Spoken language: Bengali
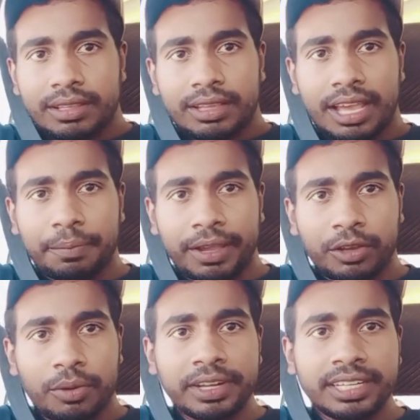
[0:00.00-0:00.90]
এক ভাই
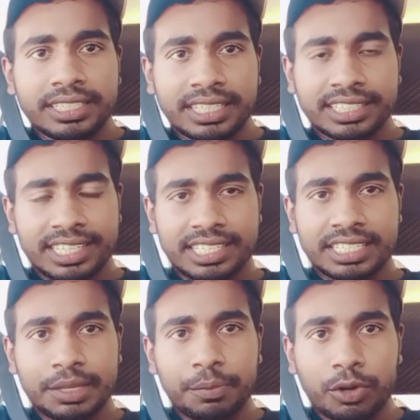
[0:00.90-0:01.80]
কমেন্টে জানতে চাইছেন
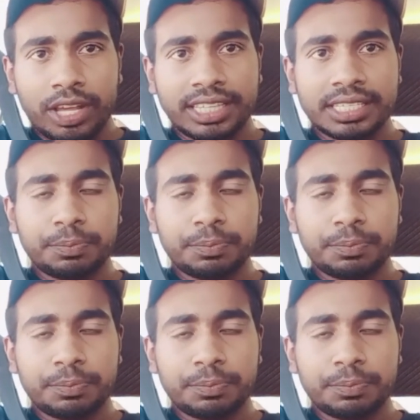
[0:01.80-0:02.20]
যে ব্রুনাইতে